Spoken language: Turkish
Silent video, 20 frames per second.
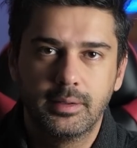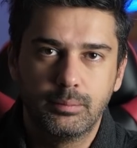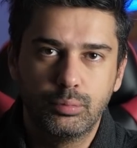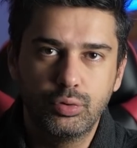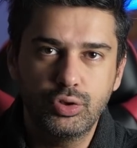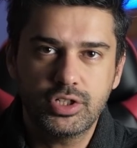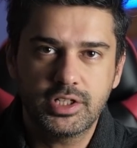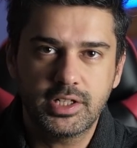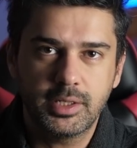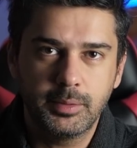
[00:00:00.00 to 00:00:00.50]

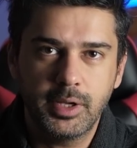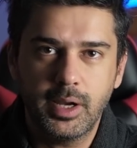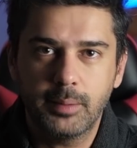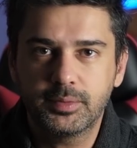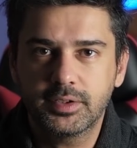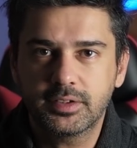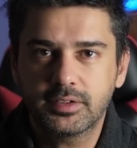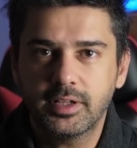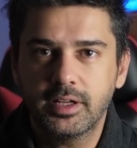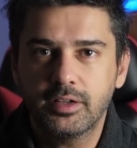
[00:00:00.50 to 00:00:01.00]
Bu işlemi
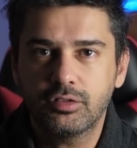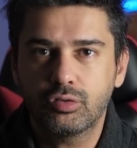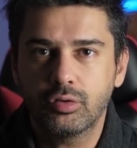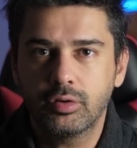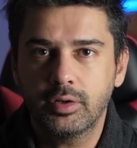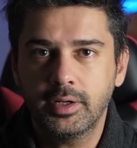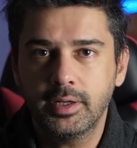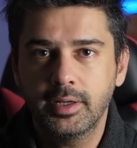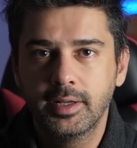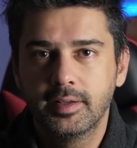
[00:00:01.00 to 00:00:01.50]
yaptıktan
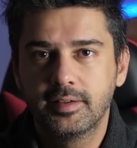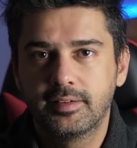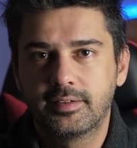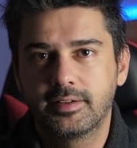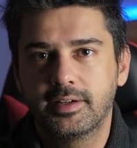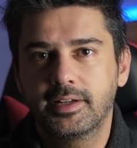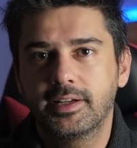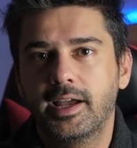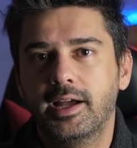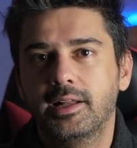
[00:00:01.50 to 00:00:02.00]
sonra
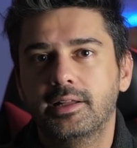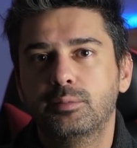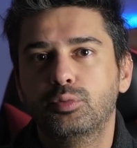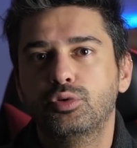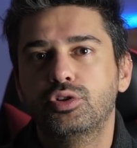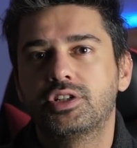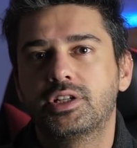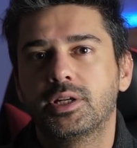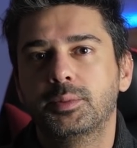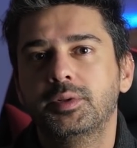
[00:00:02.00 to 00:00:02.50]
sıra geldi
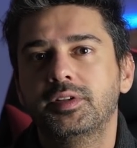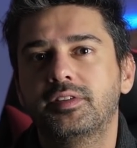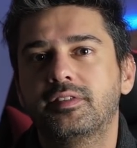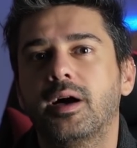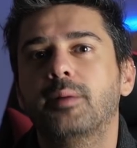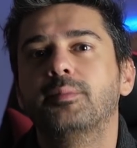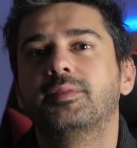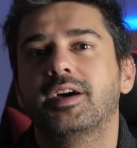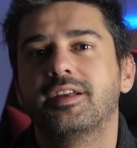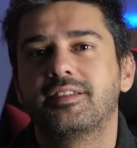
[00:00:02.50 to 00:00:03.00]
bu işlemin
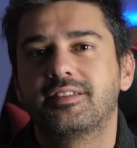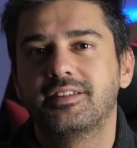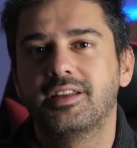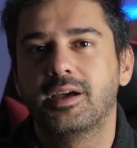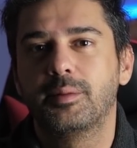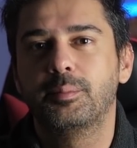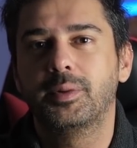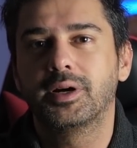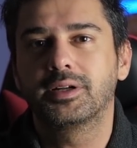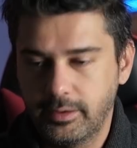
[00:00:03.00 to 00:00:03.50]
tam tersini
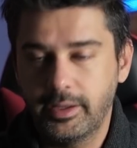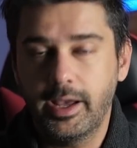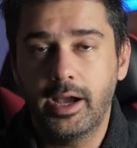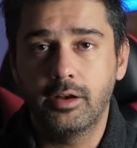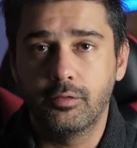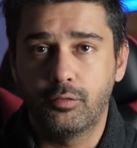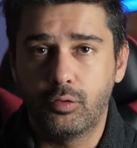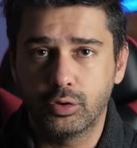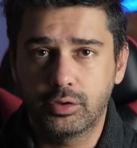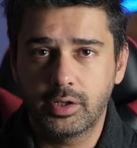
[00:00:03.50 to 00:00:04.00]
yapmak.
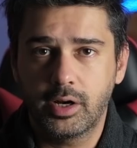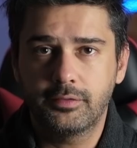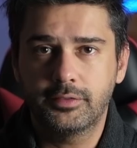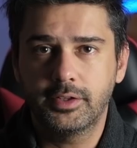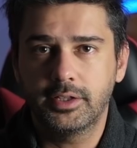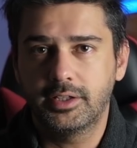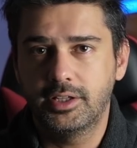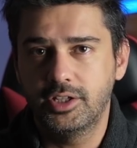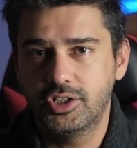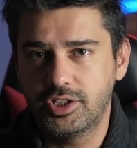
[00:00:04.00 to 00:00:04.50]
Yani
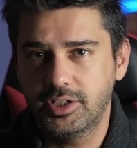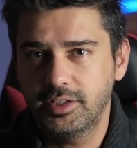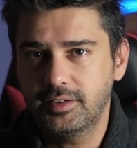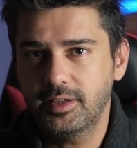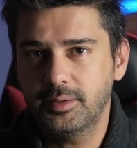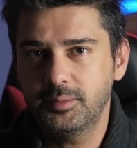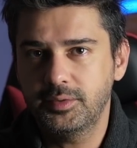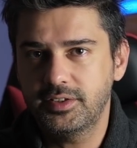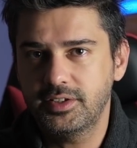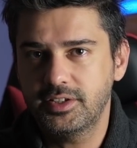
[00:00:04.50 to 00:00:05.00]
fotoğraftaki kişiyi
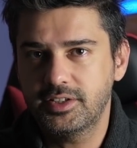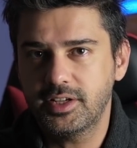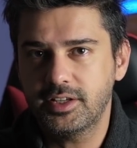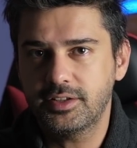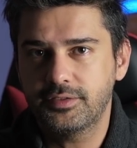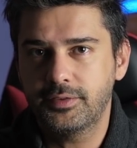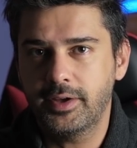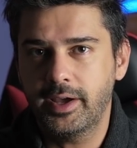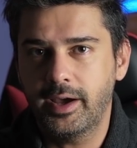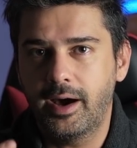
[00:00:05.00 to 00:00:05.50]

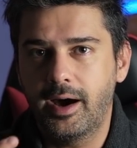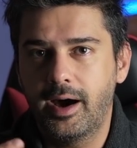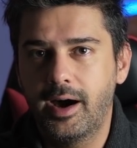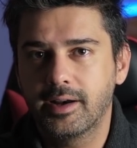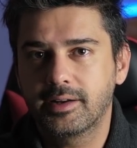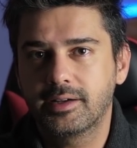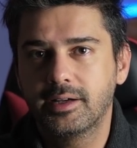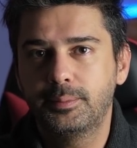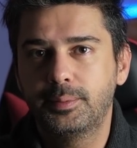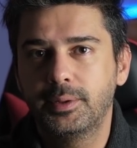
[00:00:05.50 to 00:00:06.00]
temizleyeceğiz ve
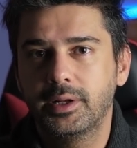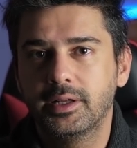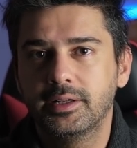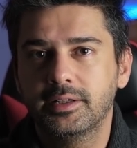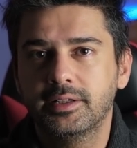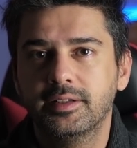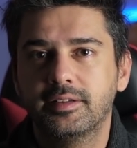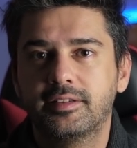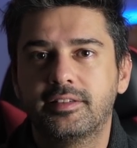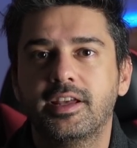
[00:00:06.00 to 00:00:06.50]
arka
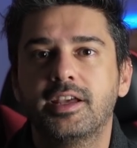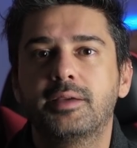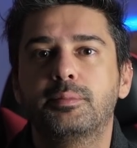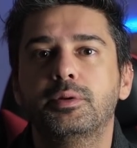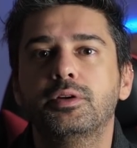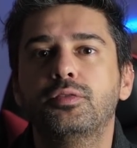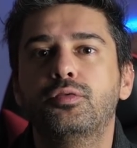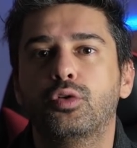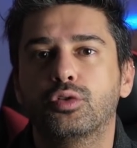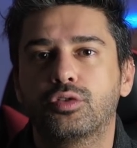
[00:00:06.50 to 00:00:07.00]
planı tek
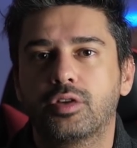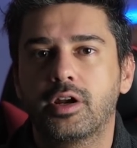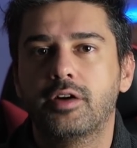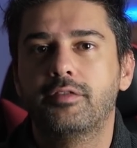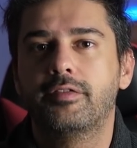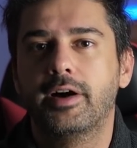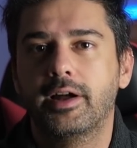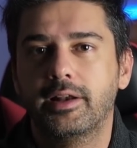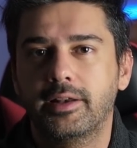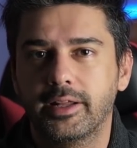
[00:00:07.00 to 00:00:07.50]
bir
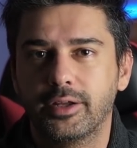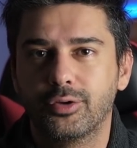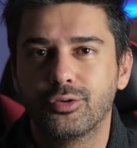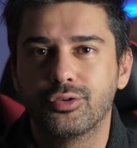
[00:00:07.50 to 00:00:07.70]
fotoğraf halinde